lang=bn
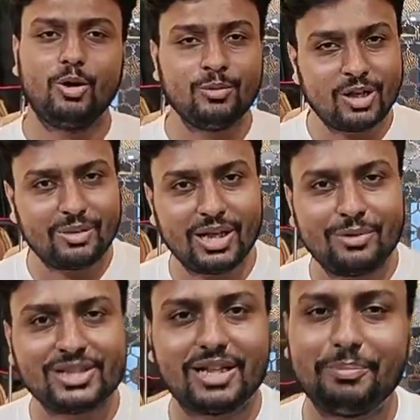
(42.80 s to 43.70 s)
মন ভরা
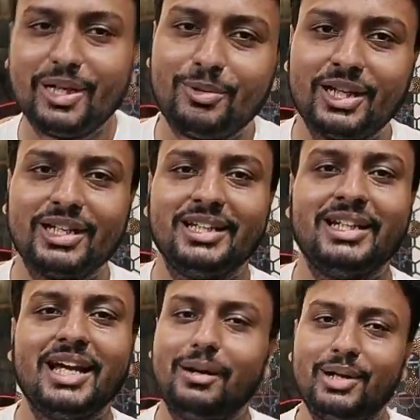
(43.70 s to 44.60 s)
ভালোবাসার পেট ভরা
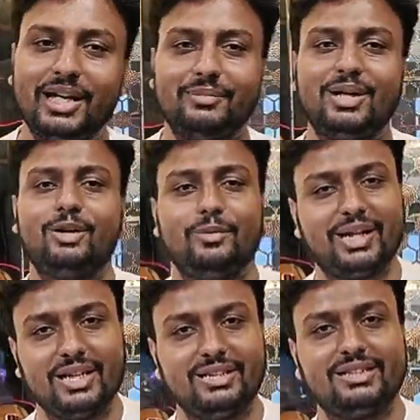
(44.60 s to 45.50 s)
খিদে নিয়ে আবার একবার
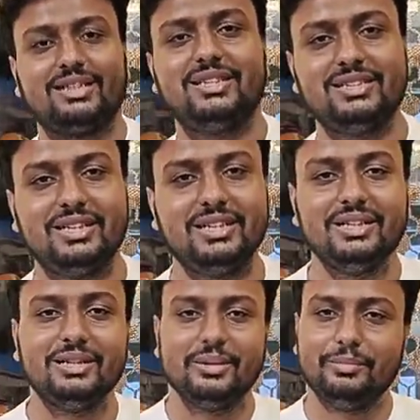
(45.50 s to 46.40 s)
হবে খাদ্যের সার্জারি
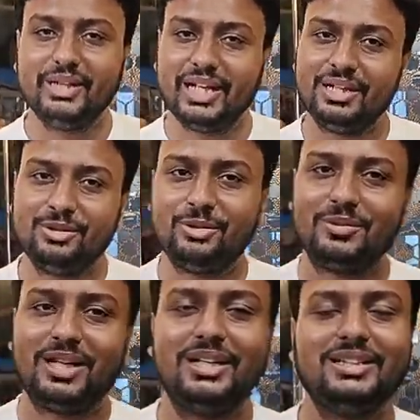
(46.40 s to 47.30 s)
বিরিয়ানি
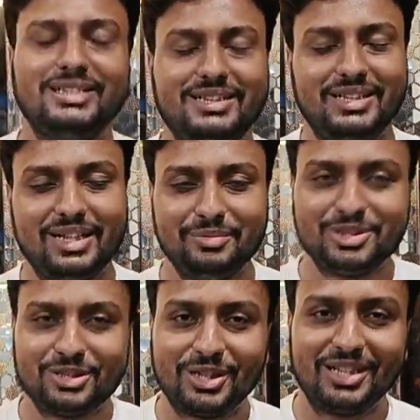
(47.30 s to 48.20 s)
হোক বা
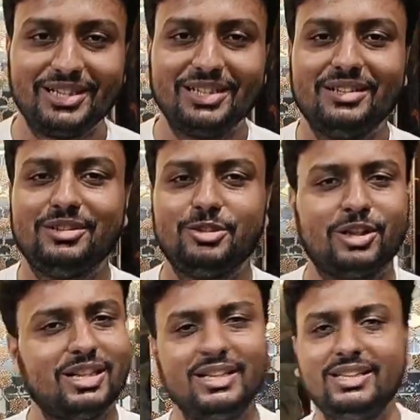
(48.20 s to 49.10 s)
নিরামিষ তরকারি
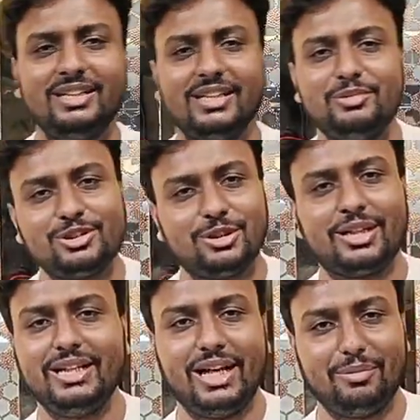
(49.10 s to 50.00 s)
যথারীতি নিরামিষ
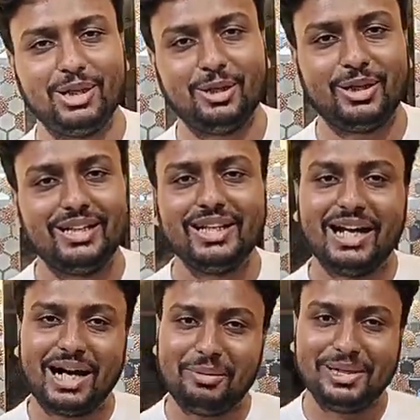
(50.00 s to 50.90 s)
তরকারি আবার নয়
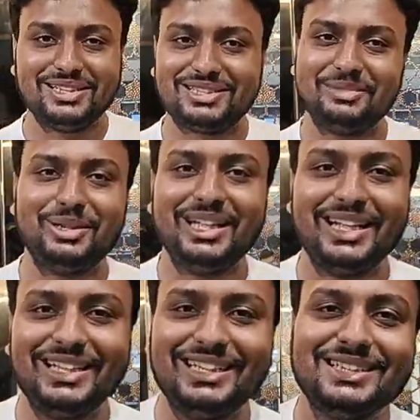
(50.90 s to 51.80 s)
আবার এসছে
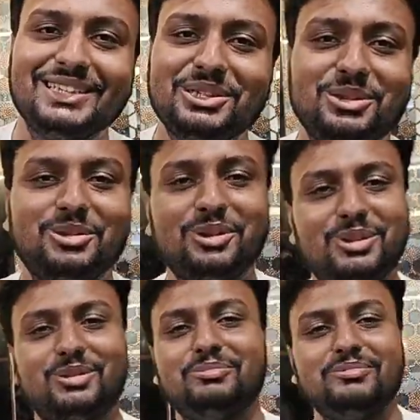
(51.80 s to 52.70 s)
বিরিয়ানি তো